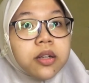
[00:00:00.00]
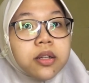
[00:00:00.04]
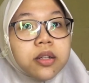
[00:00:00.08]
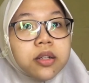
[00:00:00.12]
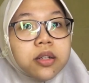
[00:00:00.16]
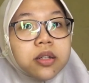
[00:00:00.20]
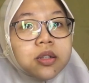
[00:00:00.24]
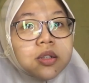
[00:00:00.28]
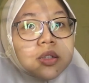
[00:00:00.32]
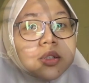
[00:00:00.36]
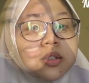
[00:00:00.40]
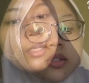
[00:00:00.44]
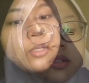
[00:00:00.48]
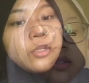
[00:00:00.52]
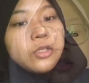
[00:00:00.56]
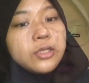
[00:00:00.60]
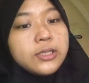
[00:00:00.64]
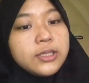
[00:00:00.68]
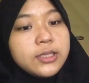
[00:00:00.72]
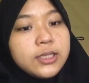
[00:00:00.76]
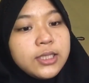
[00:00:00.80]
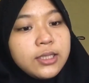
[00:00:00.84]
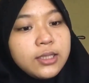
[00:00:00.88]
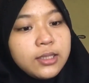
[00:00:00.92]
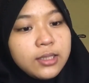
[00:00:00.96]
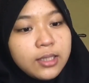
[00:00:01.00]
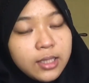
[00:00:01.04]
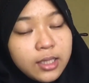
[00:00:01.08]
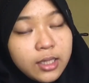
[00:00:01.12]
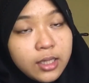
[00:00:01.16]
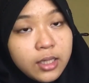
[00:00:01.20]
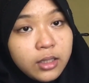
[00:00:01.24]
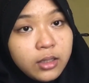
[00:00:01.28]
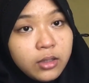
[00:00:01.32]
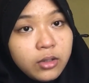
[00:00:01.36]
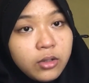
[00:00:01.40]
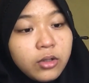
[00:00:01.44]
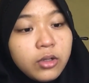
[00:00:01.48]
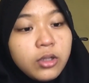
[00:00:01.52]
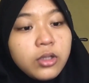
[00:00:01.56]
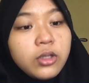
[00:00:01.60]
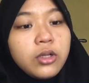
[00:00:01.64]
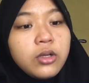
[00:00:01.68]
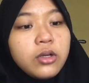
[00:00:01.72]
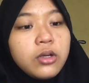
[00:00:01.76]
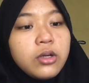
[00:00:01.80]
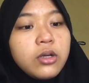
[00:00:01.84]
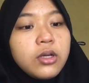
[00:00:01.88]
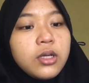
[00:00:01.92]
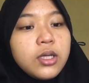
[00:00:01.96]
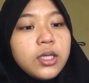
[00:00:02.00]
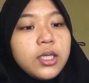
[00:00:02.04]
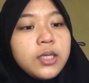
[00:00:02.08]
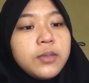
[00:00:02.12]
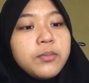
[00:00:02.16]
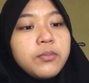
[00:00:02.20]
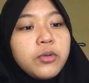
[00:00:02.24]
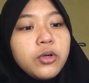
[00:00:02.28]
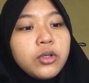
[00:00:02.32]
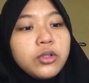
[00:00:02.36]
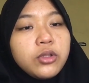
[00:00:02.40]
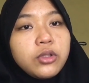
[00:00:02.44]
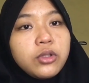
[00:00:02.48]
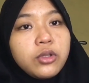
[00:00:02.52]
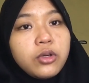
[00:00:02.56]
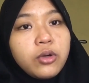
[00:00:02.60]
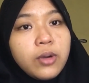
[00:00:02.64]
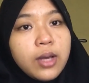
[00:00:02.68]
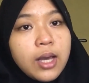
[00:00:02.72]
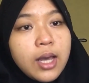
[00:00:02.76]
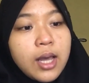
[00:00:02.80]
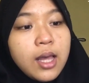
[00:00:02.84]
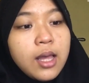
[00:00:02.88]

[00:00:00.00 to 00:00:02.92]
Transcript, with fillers: Ie dosite Kono imoto wa